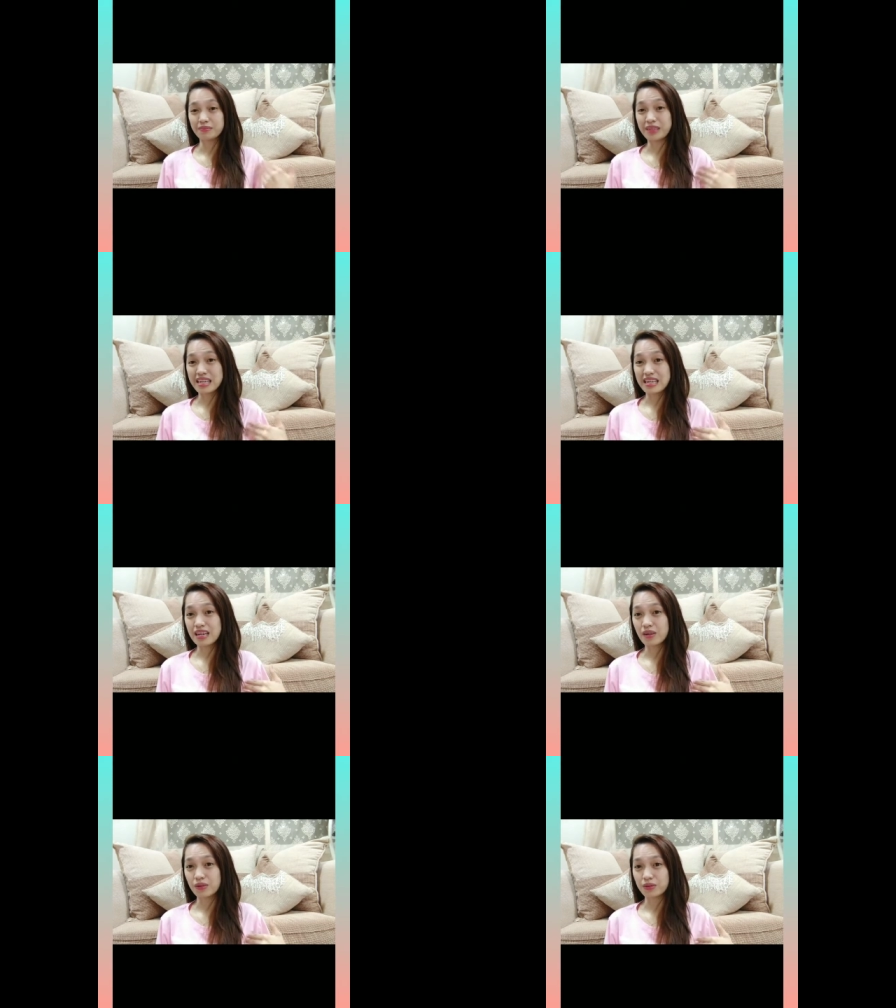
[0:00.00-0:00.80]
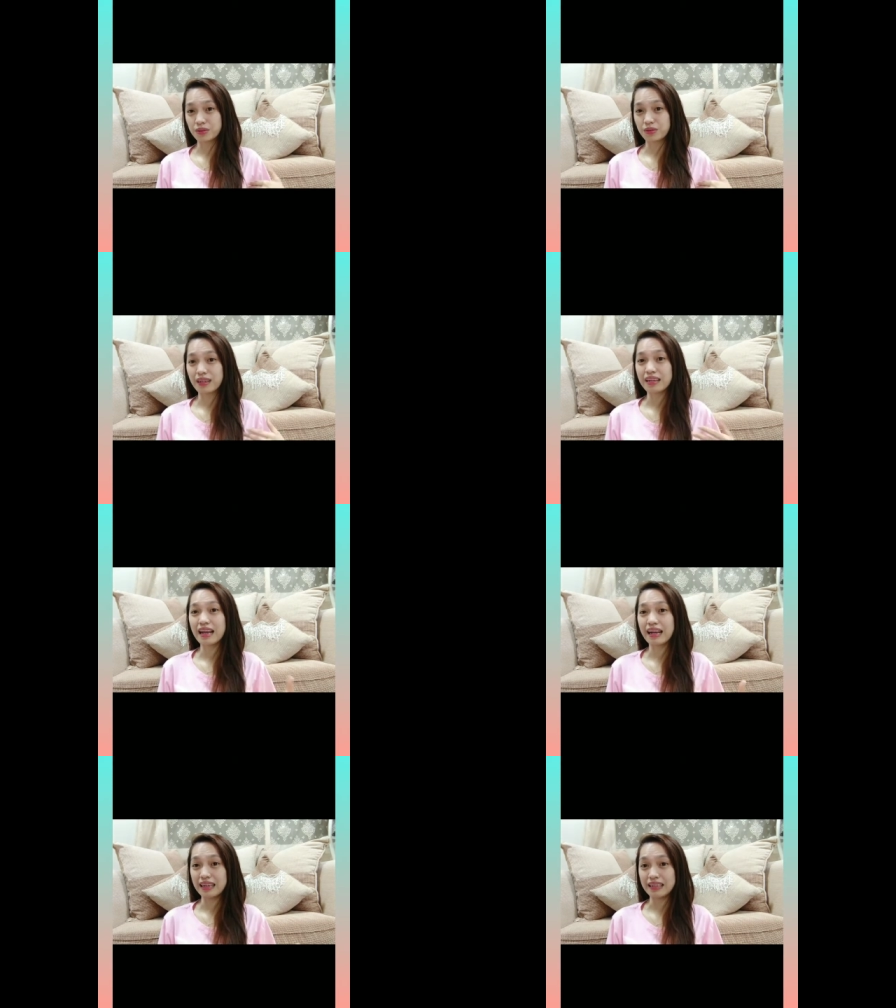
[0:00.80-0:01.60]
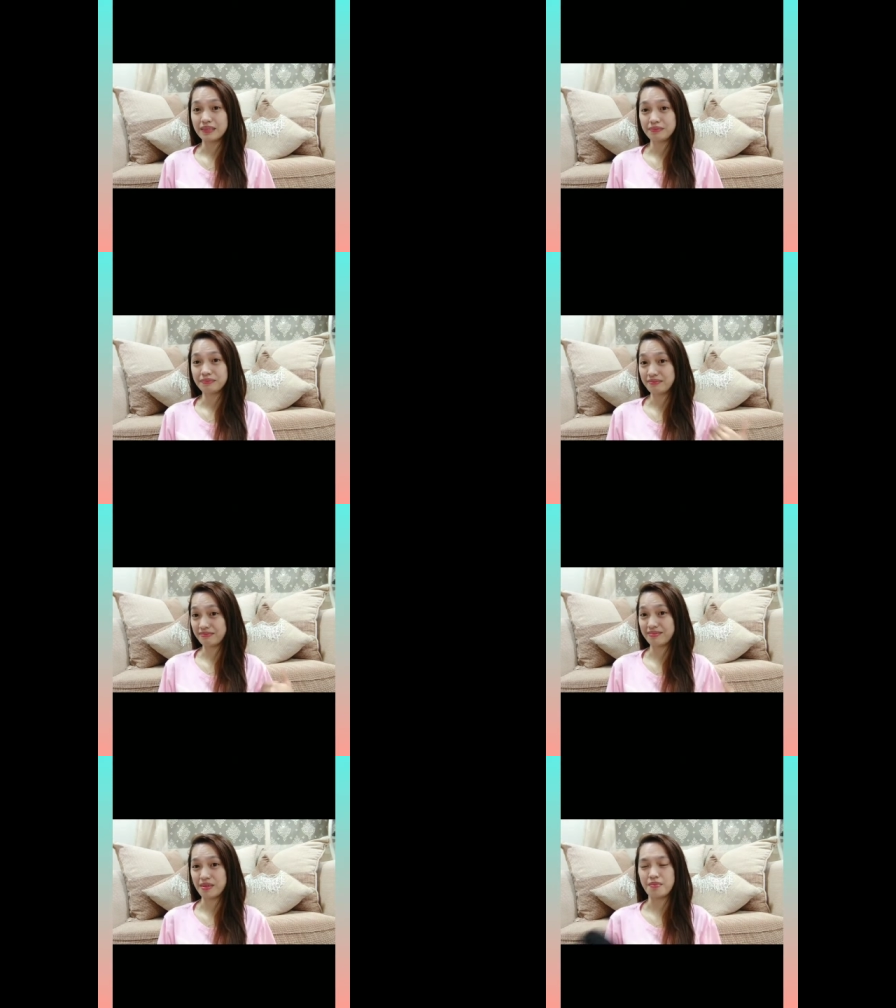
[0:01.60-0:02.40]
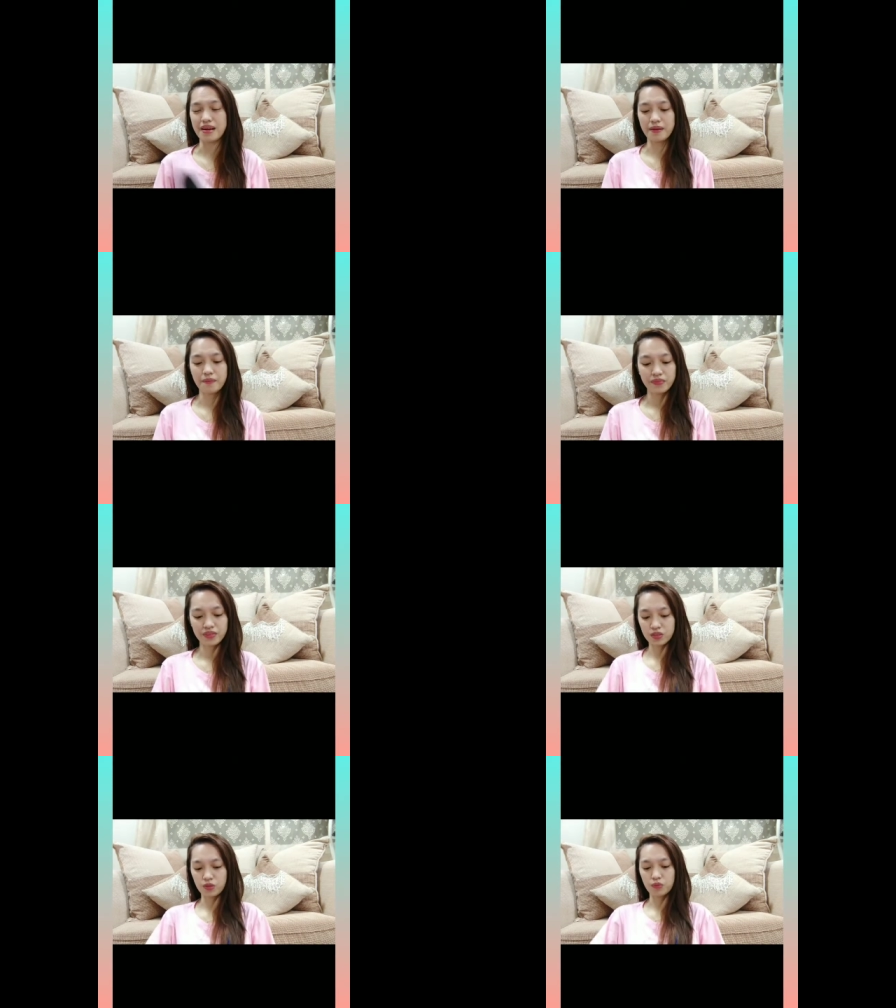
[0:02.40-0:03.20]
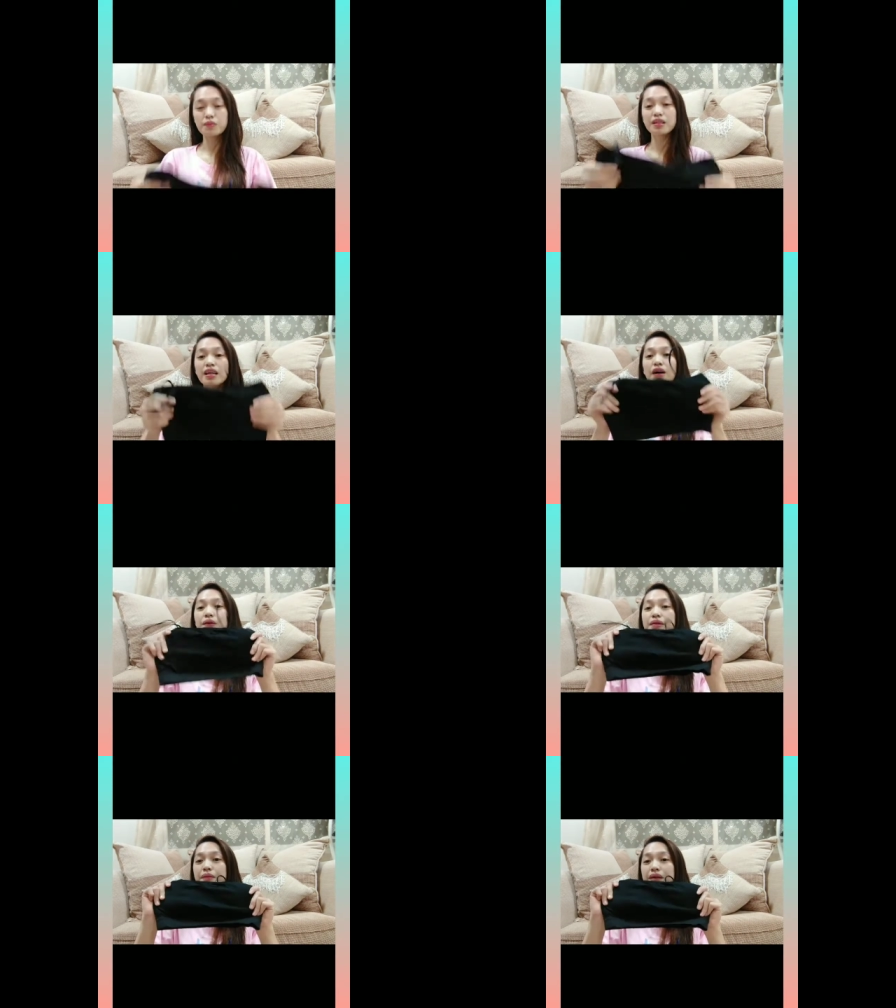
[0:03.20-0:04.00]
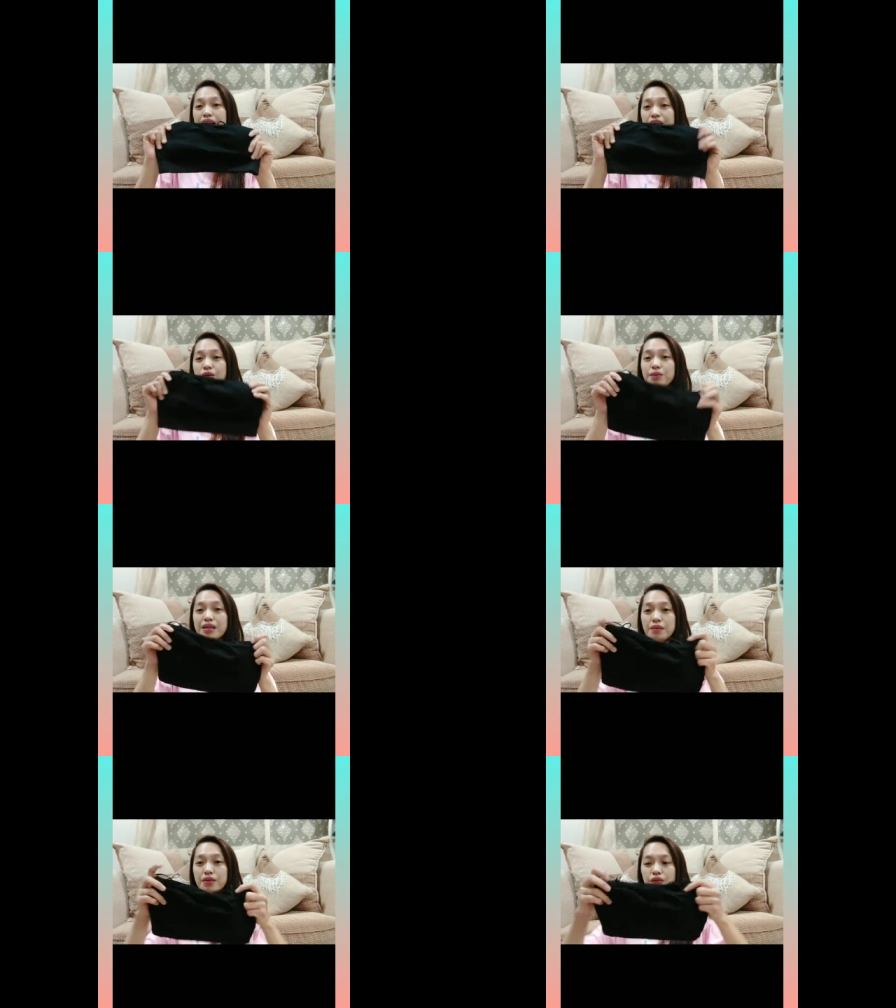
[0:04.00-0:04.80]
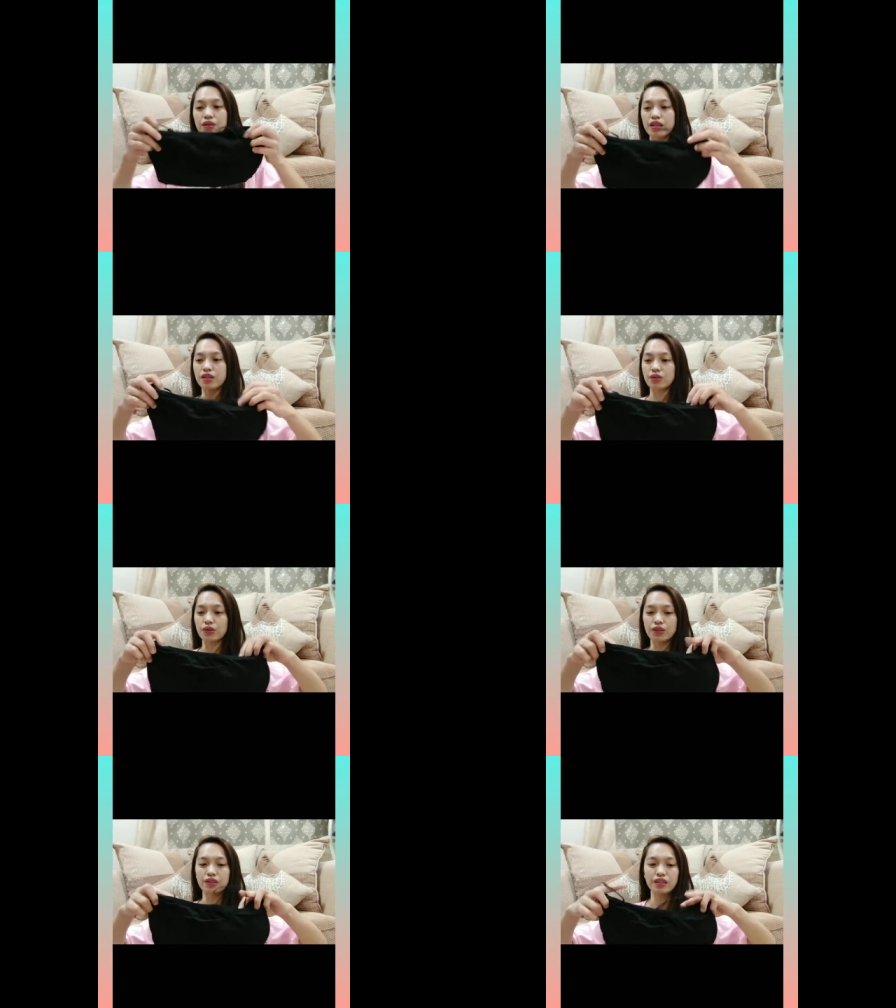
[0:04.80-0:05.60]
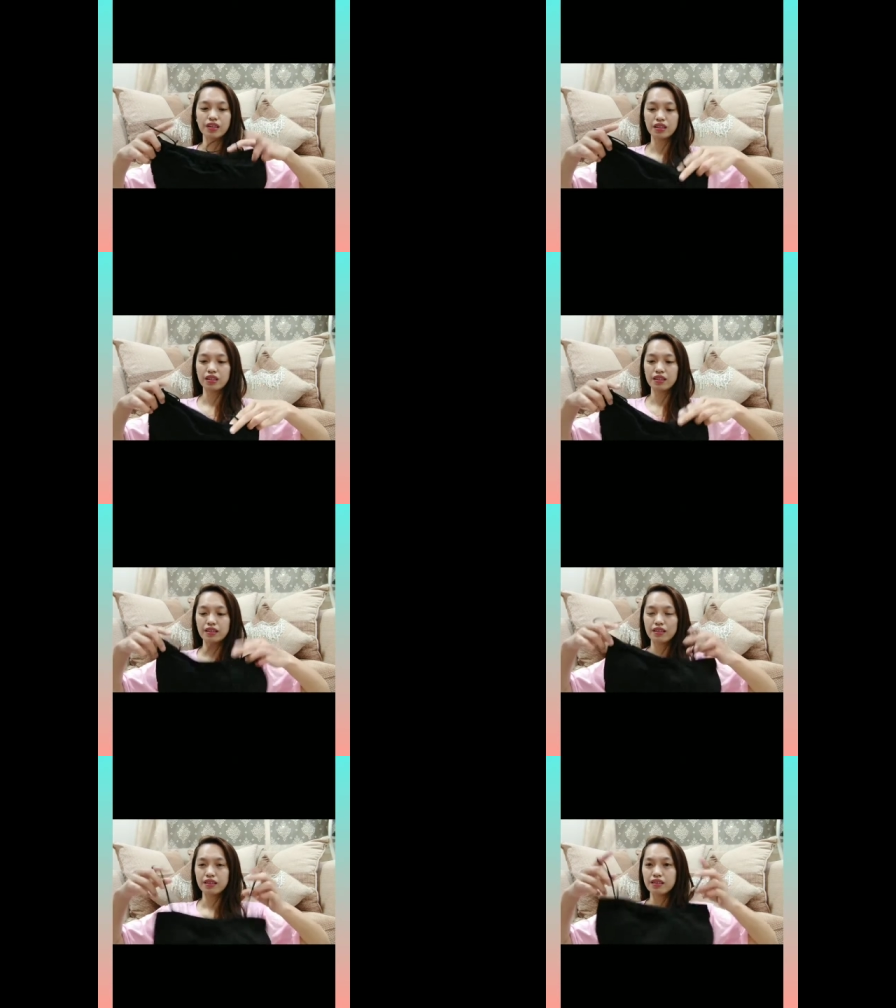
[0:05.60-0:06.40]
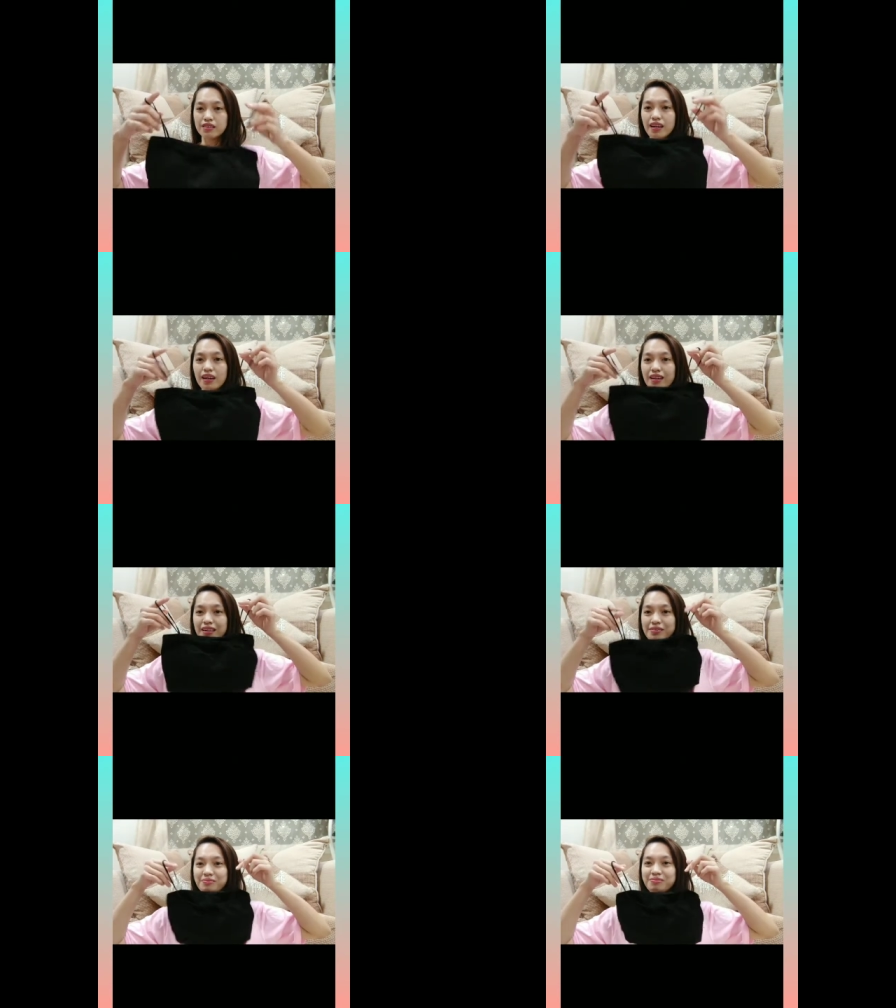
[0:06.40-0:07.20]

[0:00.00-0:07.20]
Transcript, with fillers: malinaw. So, kailangan, ba diba? So, bumali ako ng mga ganito. Marami akong ganito. Tsaka,